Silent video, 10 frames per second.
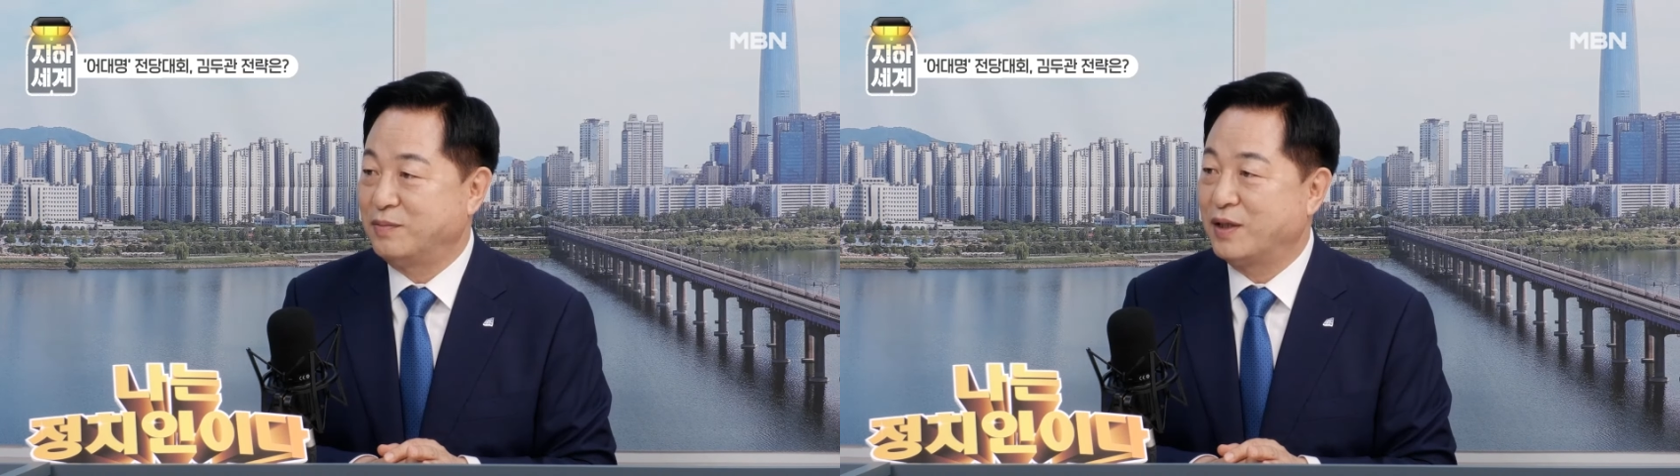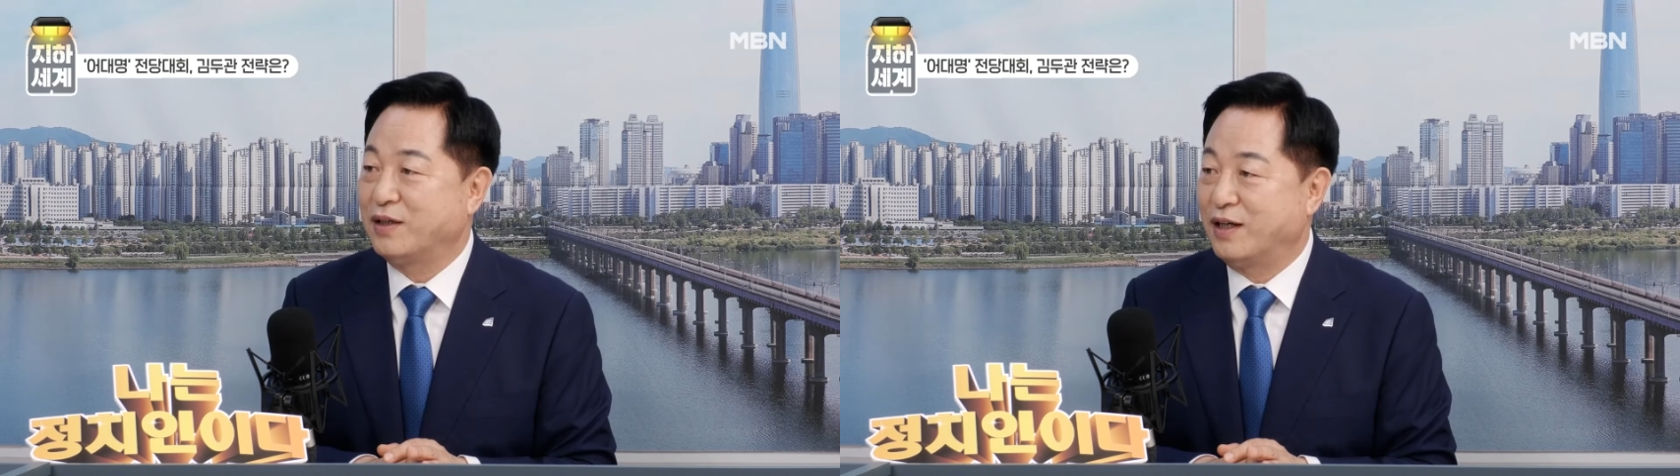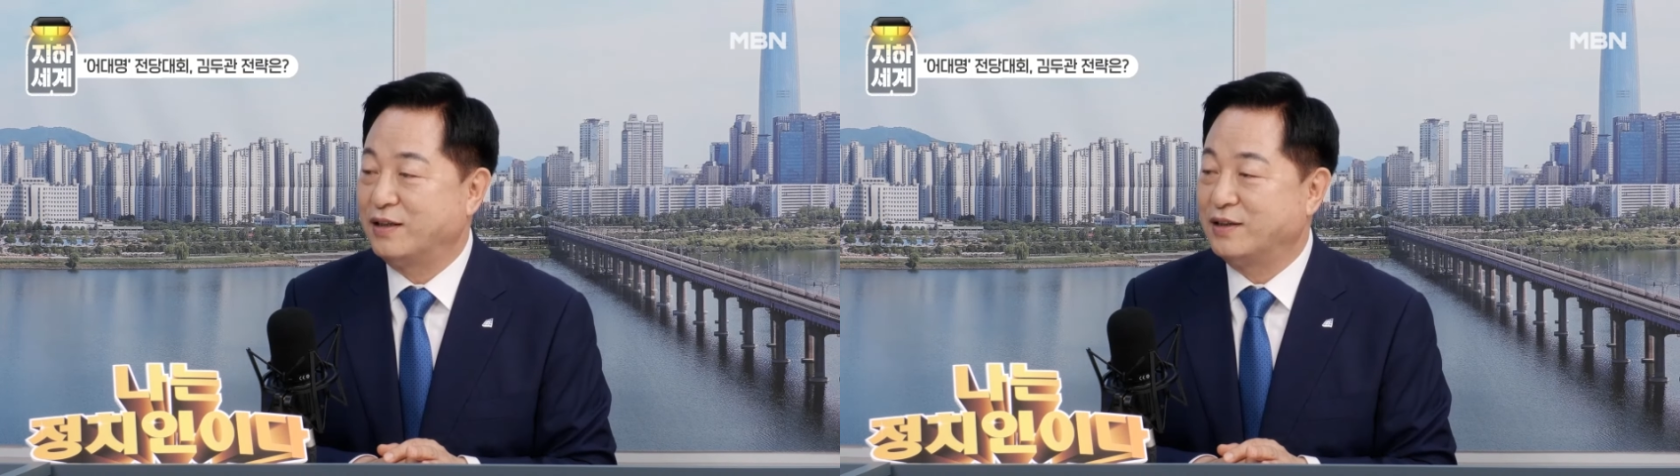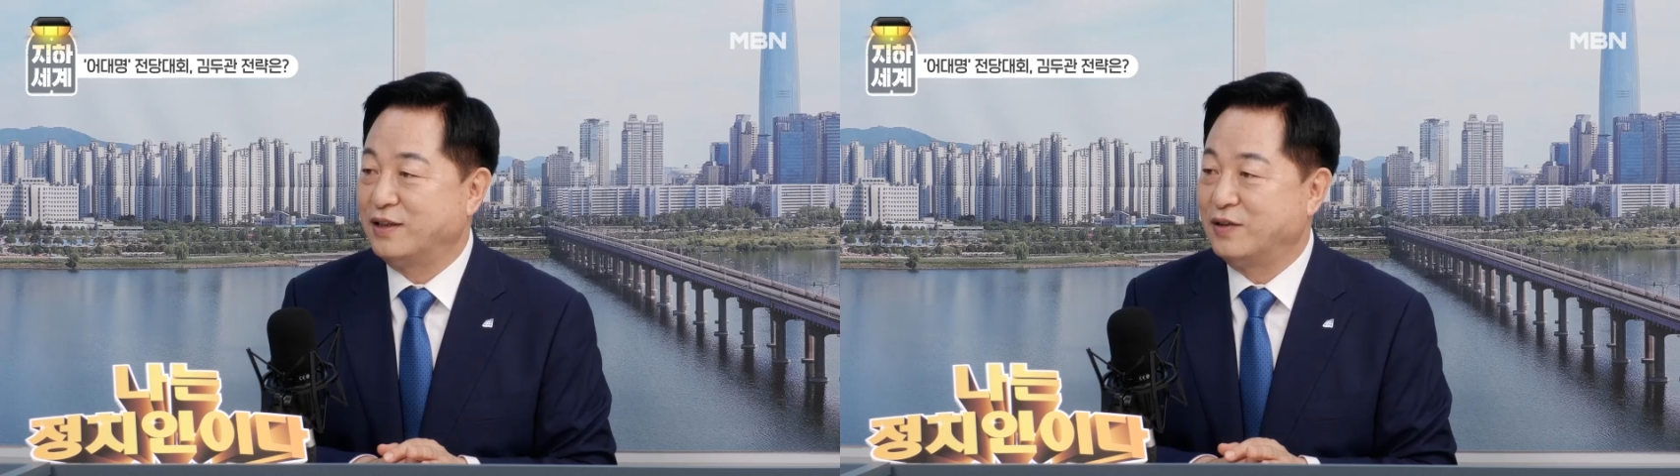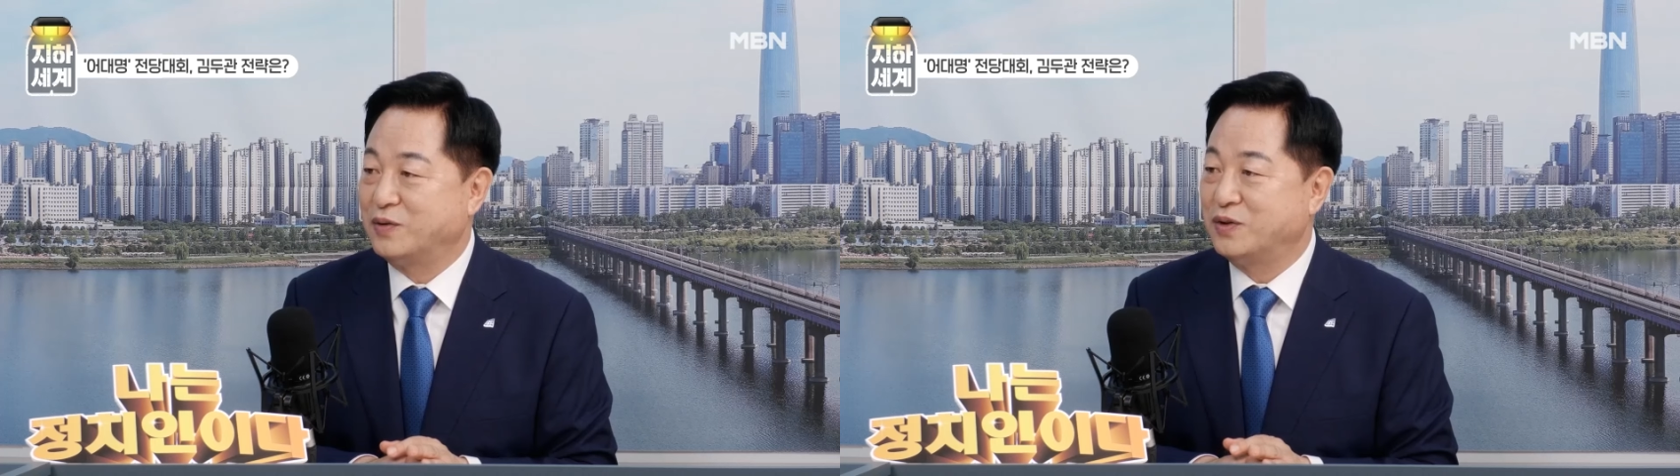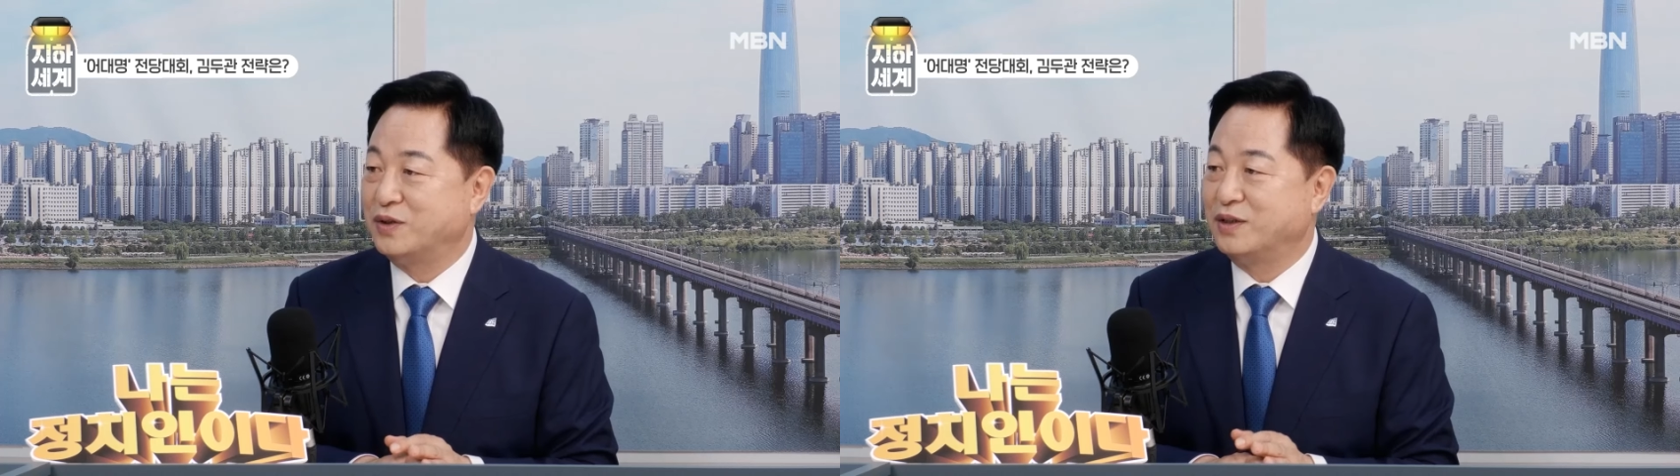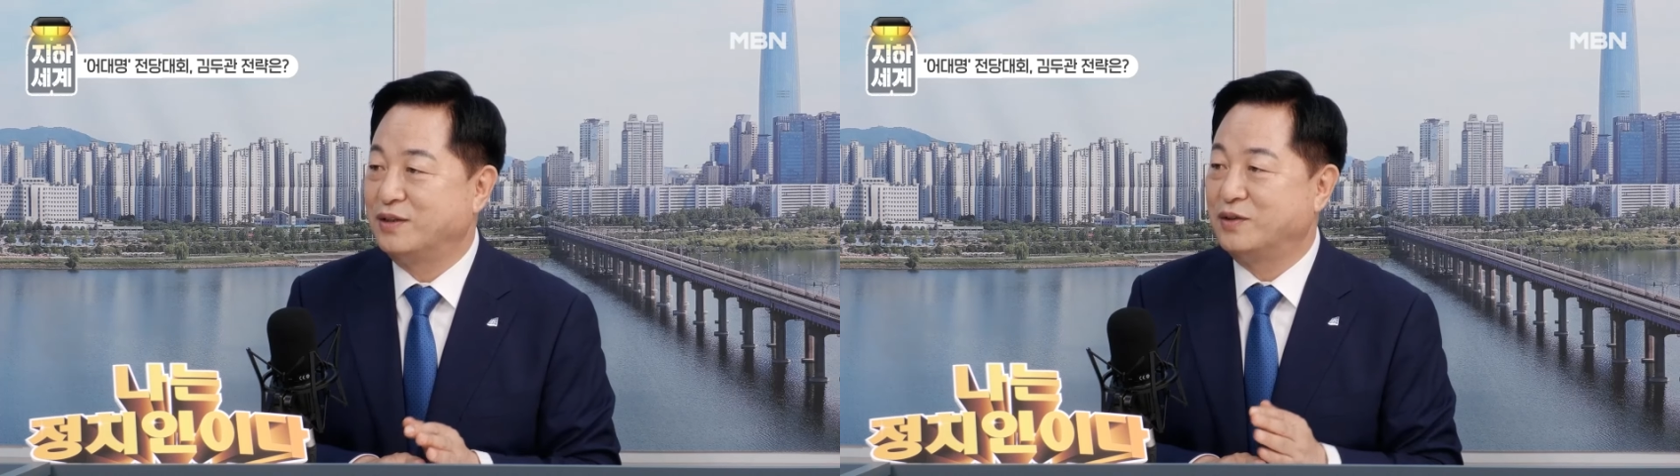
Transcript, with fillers: 평가를 하잖아요. 네.